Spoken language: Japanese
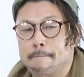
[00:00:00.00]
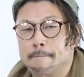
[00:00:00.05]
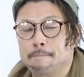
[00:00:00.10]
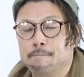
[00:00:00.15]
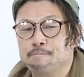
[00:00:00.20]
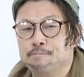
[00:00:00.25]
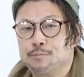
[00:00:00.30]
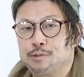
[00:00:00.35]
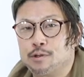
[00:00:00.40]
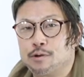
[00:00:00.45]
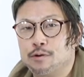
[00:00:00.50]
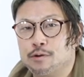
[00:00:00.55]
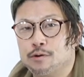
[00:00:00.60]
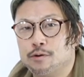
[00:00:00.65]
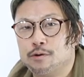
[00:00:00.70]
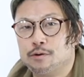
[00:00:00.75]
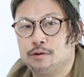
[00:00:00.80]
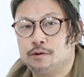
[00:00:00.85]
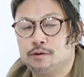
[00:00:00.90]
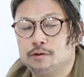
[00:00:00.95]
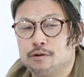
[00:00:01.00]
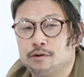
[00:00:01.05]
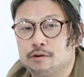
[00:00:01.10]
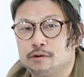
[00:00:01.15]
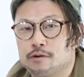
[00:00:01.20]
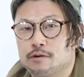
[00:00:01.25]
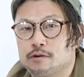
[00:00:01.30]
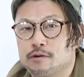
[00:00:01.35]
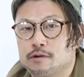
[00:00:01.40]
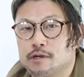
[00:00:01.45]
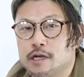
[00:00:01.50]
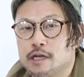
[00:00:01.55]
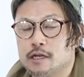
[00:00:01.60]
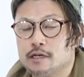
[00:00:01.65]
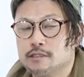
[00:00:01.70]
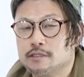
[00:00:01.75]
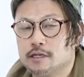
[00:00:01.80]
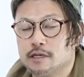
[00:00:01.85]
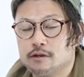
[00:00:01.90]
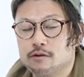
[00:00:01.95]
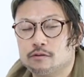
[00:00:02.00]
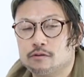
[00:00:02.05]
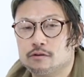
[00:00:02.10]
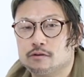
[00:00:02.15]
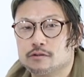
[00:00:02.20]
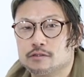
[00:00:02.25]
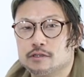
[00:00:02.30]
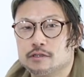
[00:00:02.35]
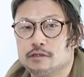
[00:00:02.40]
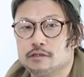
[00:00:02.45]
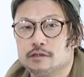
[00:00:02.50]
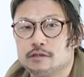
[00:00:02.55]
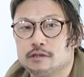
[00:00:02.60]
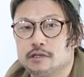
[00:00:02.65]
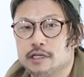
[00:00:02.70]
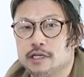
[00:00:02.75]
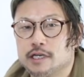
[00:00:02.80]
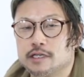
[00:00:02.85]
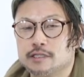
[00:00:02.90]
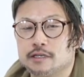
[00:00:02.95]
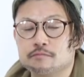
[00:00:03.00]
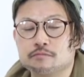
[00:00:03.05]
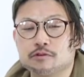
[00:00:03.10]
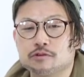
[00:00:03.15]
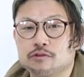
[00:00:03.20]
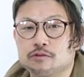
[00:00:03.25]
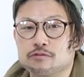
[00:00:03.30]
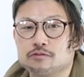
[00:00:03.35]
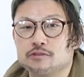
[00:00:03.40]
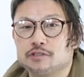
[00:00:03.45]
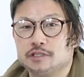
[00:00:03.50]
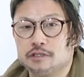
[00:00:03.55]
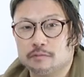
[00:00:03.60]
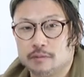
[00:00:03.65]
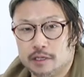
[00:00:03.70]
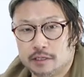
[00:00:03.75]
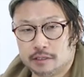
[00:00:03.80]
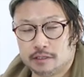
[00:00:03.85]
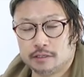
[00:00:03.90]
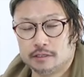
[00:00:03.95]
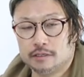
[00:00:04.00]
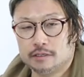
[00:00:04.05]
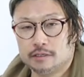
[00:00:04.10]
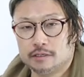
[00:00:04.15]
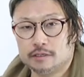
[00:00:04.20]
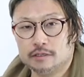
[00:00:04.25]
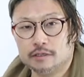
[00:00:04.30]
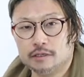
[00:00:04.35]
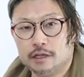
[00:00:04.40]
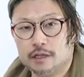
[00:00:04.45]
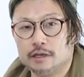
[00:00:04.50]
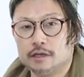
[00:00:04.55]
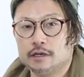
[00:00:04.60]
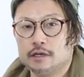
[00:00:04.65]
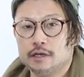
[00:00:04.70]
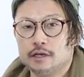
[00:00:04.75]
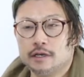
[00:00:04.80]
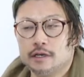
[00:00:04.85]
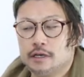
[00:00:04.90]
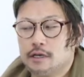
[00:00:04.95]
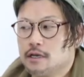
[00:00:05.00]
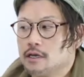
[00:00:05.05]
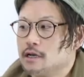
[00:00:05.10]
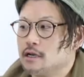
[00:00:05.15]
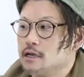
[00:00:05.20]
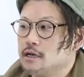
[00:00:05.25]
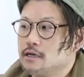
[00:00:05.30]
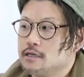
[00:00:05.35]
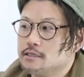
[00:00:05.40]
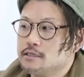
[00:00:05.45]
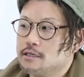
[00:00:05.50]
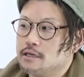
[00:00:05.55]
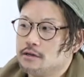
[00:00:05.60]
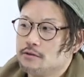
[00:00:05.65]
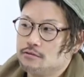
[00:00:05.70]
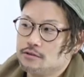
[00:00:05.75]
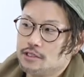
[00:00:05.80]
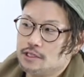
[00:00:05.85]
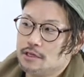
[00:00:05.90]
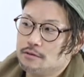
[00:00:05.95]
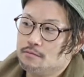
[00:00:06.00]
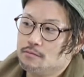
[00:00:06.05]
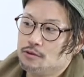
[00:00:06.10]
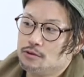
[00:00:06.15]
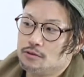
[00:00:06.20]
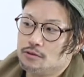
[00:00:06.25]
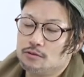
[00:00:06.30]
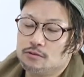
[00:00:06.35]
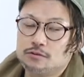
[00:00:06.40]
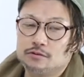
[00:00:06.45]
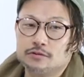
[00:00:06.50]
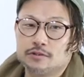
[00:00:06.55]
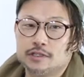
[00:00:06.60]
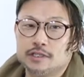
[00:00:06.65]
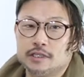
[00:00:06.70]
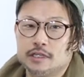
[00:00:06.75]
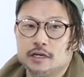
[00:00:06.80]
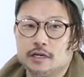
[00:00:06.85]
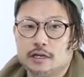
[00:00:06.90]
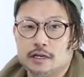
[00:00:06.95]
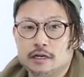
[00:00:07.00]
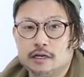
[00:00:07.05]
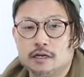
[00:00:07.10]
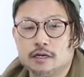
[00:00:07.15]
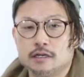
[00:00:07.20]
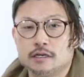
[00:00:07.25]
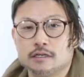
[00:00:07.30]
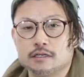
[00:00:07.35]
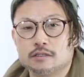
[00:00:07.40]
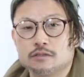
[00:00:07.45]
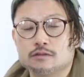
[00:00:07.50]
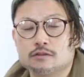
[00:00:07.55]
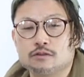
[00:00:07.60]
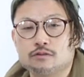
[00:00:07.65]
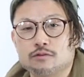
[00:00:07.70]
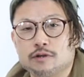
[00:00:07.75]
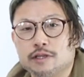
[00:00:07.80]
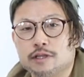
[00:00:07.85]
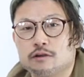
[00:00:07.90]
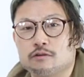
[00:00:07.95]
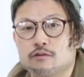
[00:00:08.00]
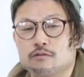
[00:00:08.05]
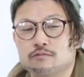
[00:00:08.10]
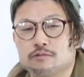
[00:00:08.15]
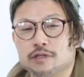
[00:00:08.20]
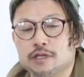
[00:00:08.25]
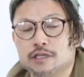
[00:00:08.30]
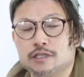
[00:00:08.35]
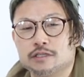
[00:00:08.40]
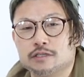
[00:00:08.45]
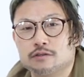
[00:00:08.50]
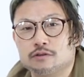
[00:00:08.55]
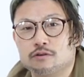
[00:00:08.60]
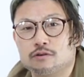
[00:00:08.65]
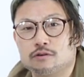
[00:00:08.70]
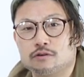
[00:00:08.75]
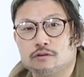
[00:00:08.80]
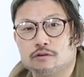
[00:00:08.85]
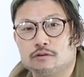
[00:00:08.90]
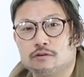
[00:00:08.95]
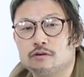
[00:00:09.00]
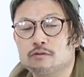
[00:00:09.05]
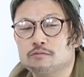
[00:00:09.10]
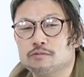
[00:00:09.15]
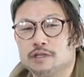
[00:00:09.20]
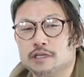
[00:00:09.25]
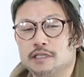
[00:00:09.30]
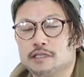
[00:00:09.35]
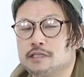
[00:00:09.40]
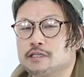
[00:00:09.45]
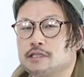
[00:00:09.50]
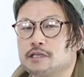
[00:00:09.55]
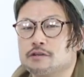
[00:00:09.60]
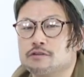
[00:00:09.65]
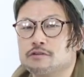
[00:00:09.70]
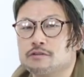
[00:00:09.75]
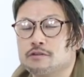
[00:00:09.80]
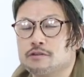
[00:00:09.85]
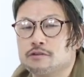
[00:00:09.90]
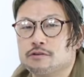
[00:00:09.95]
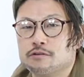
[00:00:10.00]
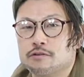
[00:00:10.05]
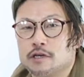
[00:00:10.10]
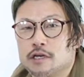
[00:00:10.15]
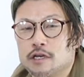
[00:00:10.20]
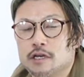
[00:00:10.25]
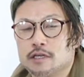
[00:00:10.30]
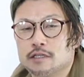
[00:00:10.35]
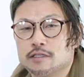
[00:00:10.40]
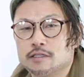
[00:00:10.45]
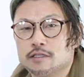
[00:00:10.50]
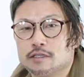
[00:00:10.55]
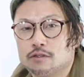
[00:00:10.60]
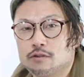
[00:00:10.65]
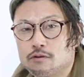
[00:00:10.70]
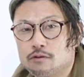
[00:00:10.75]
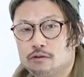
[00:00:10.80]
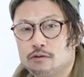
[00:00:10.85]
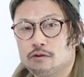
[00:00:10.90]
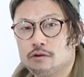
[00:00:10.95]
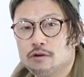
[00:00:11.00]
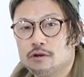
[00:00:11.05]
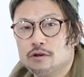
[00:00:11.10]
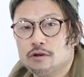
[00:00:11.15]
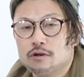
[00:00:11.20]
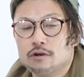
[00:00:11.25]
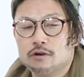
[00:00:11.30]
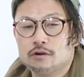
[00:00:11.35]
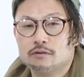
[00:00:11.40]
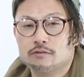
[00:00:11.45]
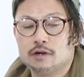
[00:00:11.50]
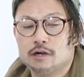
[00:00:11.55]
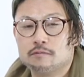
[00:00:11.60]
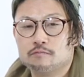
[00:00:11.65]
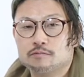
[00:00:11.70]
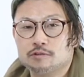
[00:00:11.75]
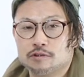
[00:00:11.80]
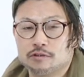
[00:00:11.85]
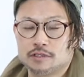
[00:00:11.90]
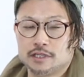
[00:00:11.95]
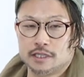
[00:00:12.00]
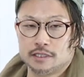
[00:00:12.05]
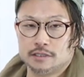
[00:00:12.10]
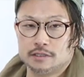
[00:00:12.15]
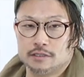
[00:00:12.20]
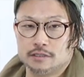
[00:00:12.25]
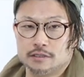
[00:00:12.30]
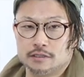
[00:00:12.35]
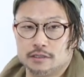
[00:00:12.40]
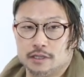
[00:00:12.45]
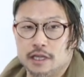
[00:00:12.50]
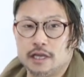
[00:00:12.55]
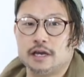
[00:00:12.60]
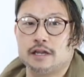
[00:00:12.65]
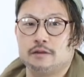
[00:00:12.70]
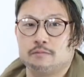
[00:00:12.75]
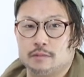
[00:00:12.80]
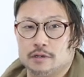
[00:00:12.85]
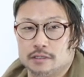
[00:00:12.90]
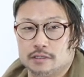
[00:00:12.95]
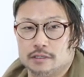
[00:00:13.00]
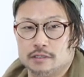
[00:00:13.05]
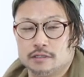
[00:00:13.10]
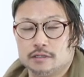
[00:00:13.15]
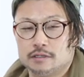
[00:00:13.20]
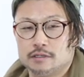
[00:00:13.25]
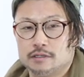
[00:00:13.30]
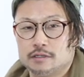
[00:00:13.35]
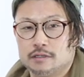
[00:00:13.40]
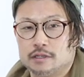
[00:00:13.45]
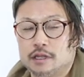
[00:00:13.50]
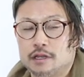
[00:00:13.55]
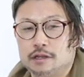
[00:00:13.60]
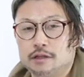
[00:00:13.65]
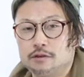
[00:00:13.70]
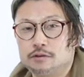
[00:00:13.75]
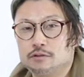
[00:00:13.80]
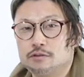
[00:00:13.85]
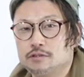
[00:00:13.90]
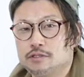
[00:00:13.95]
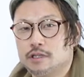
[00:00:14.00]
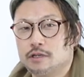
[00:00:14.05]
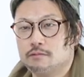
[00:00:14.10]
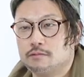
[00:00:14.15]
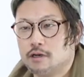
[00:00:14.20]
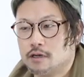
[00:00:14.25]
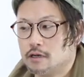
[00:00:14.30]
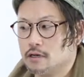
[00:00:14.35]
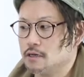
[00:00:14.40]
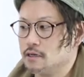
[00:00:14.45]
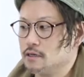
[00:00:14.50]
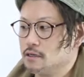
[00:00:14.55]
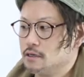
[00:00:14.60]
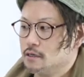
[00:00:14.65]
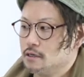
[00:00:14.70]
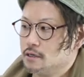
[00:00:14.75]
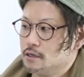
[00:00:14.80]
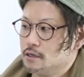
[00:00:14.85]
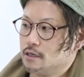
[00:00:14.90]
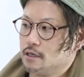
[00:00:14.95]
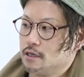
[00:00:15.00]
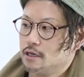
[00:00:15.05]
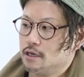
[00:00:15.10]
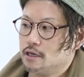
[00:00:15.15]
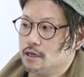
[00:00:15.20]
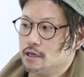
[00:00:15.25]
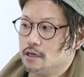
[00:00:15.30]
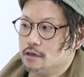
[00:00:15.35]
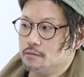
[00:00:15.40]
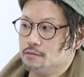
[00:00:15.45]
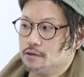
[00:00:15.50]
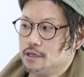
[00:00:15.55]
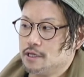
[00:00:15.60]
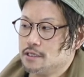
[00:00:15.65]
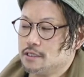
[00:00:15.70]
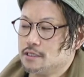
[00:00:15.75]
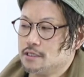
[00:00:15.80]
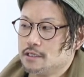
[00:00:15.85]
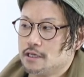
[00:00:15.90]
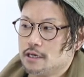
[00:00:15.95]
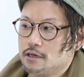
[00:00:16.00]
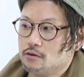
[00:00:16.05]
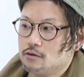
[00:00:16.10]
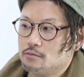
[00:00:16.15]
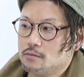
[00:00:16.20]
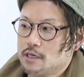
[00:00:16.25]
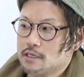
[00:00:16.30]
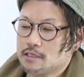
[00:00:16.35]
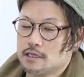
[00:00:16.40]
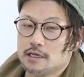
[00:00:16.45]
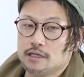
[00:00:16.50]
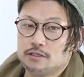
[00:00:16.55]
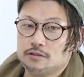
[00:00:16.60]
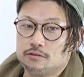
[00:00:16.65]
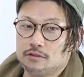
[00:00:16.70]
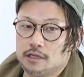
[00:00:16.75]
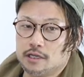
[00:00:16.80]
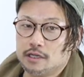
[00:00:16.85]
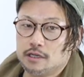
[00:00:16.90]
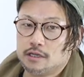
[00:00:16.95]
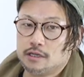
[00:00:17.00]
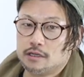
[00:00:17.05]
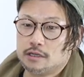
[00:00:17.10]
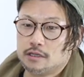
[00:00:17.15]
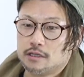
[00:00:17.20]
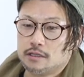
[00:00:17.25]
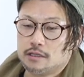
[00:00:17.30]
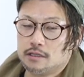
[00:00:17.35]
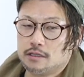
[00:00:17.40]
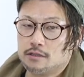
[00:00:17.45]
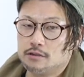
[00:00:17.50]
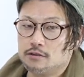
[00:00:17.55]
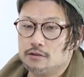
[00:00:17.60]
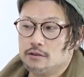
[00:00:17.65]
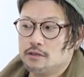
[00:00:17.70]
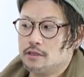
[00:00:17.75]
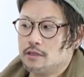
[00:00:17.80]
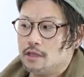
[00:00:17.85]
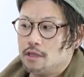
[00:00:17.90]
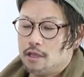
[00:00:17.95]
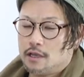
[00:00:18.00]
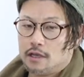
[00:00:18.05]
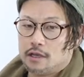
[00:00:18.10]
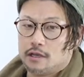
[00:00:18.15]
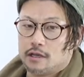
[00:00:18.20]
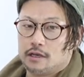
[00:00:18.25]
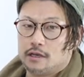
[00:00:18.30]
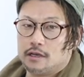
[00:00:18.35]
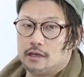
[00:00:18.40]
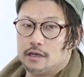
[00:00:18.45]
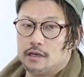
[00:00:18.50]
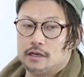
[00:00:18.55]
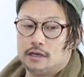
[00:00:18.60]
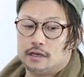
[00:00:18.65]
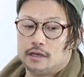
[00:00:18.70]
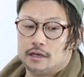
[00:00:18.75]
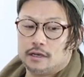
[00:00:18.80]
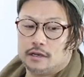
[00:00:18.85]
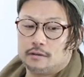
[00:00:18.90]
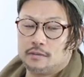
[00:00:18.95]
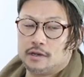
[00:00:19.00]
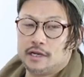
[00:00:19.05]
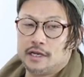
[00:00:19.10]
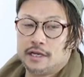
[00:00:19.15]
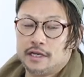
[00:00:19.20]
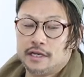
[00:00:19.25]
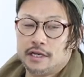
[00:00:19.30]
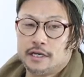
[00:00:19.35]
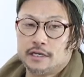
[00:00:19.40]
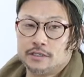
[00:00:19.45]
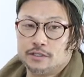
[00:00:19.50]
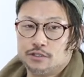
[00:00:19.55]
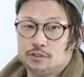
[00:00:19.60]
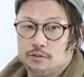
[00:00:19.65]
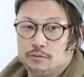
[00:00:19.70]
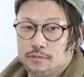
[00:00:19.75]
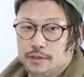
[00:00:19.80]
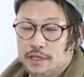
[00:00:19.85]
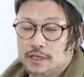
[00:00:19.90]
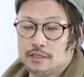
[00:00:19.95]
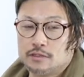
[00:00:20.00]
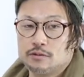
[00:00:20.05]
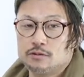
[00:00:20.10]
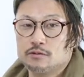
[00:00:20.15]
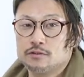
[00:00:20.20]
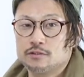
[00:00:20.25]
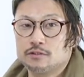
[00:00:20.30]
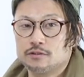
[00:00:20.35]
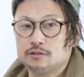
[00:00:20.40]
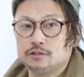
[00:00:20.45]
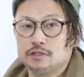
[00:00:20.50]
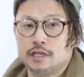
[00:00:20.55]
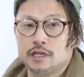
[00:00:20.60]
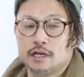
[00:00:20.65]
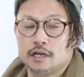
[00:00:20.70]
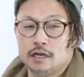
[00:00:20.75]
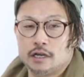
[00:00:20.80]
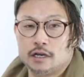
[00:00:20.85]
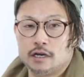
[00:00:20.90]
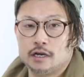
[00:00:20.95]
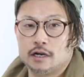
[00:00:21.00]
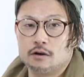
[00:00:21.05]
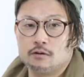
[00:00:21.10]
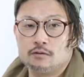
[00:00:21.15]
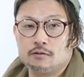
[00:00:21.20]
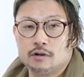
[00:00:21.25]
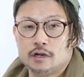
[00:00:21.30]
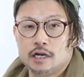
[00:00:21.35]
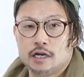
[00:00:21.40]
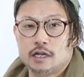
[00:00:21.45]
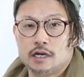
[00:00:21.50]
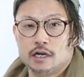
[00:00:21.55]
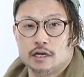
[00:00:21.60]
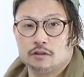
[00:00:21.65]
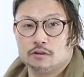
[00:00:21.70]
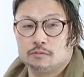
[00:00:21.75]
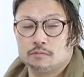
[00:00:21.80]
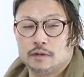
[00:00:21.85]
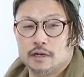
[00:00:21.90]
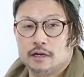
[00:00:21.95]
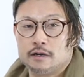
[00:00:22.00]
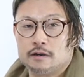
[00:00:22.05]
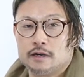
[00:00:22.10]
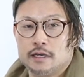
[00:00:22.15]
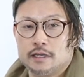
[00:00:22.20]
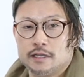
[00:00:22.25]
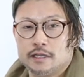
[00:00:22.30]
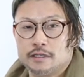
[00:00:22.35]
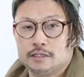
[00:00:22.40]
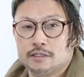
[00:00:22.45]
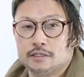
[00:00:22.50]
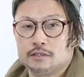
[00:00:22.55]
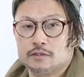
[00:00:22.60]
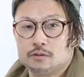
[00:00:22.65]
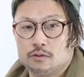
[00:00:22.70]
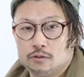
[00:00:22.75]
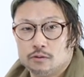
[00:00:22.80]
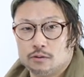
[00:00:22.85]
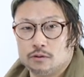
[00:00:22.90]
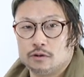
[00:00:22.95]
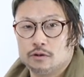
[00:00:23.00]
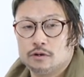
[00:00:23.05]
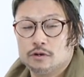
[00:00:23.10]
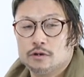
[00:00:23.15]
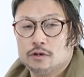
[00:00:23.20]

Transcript: うんとカラー剤をいっかい全部塗布します。でカラー剤を全部塗布したら、その上にこうブリーチをオンブリーチしていくっていうような感じのワンプロセスでやります。で理由としては、えー、ブリーチ剤をまあ最初に塗って、えー、バリアージュのベースを作ってからオンカラーの場合ですと、